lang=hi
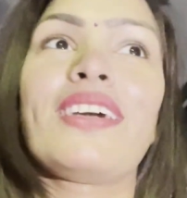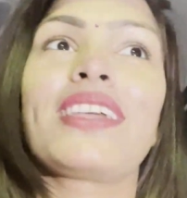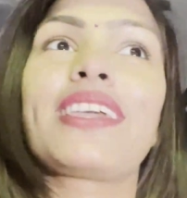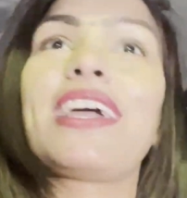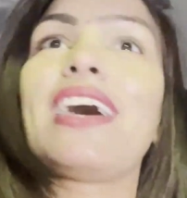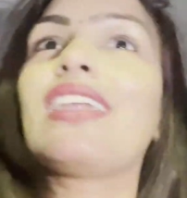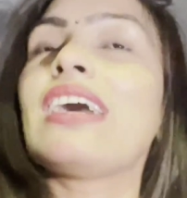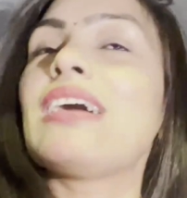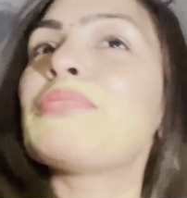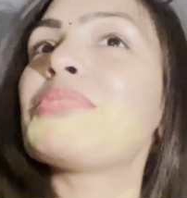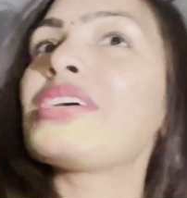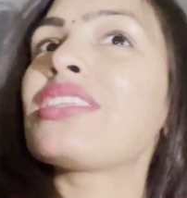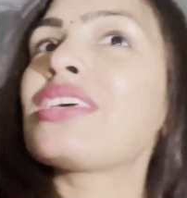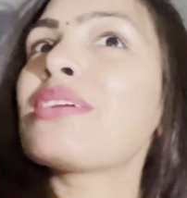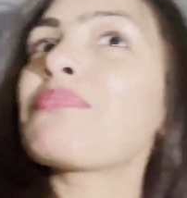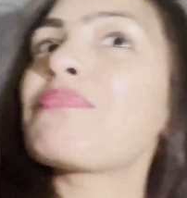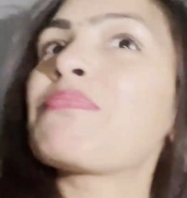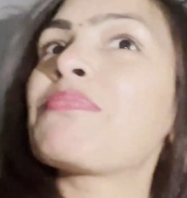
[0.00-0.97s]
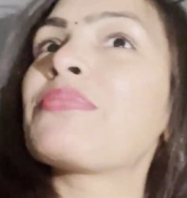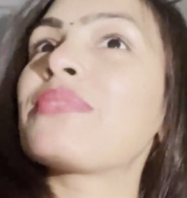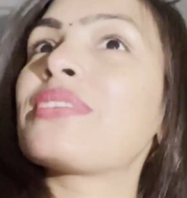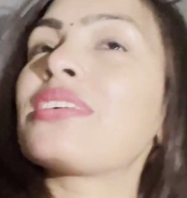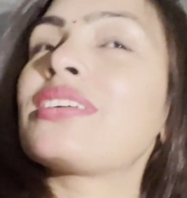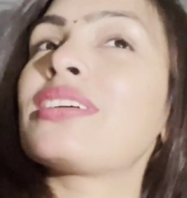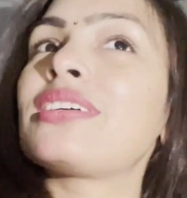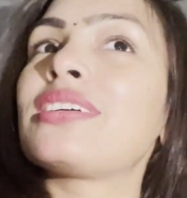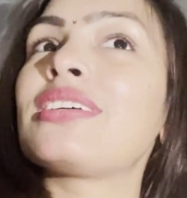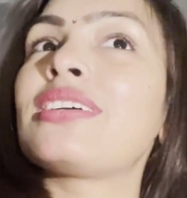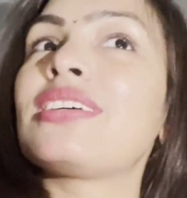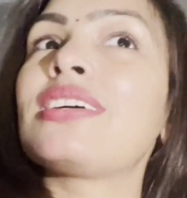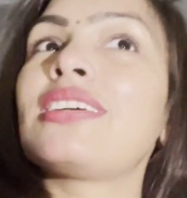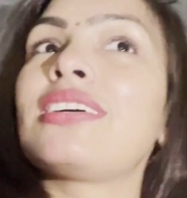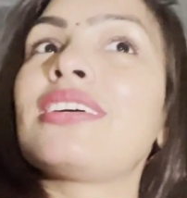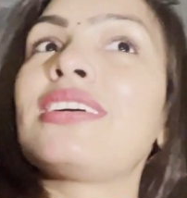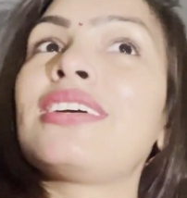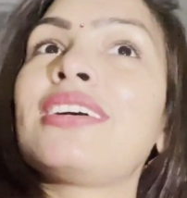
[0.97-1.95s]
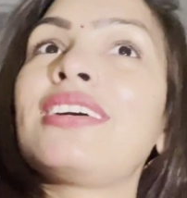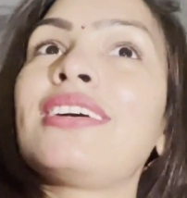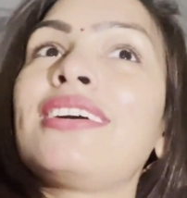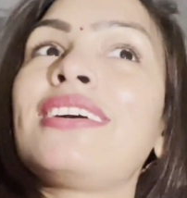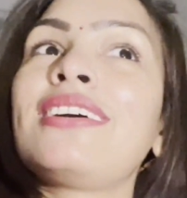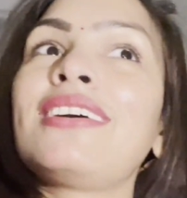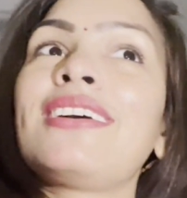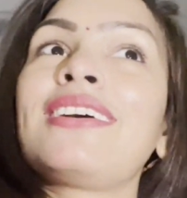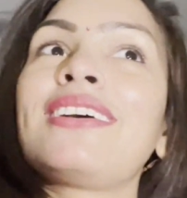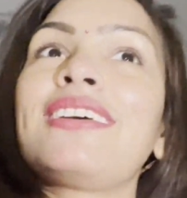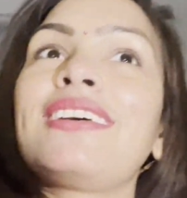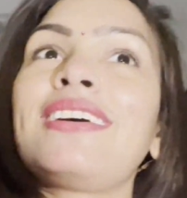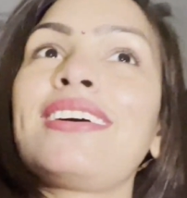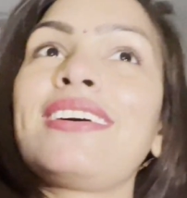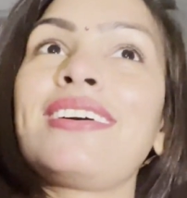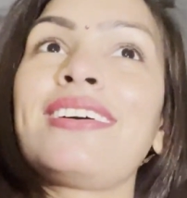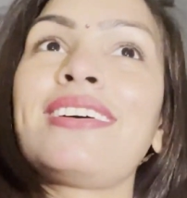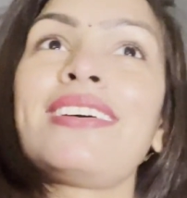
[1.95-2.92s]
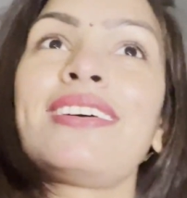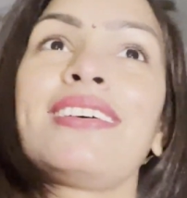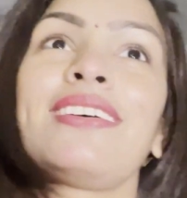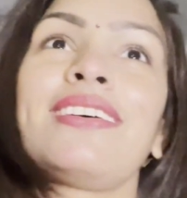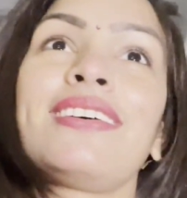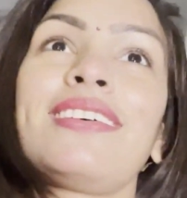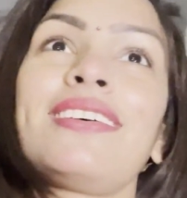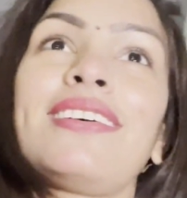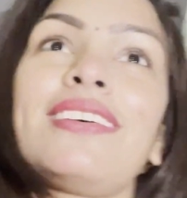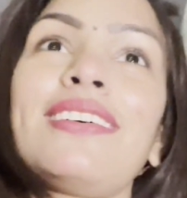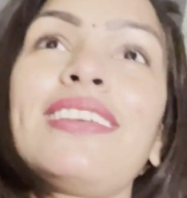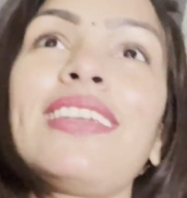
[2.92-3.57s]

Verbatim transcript: क्या नाम है दीप वो सबको पता होगा लखनऊ वालों को फेमस है